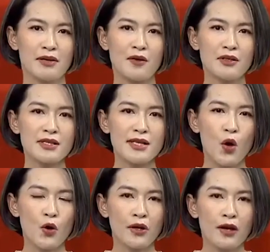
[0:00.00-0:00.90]
chuẩn mực đạo đức
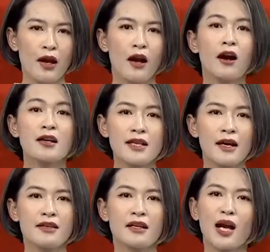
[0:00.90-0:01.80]
xã hội, khơi
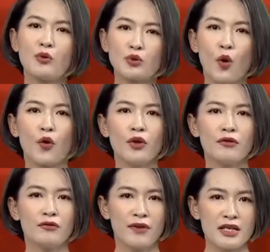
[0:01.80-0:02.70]
dậy những góc
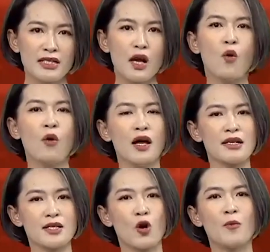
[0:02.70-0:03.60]
tối, phần xấu
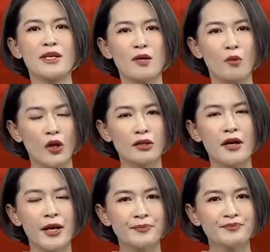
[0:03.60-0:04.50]
ẩn sâu bên trong
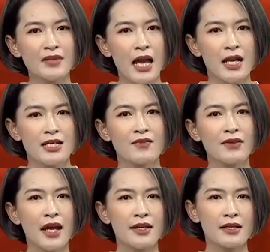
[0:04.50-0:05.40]
con người.
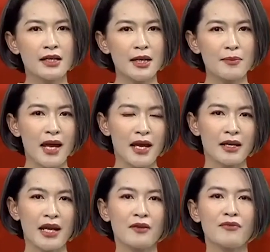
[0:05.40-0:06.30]
Chính vì thế những clip
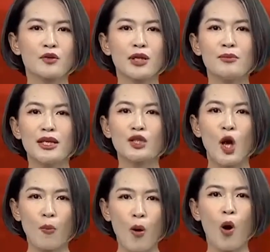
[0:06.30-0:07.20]
này đánh vào tâm
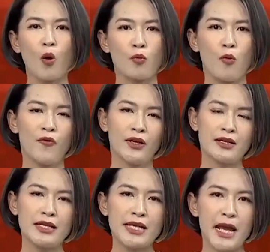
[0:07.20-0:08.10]
lý tò mò của một bộ
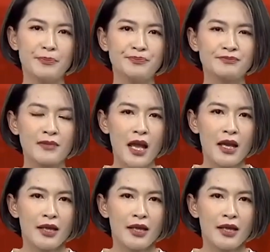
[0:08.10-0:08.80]
phận người xem.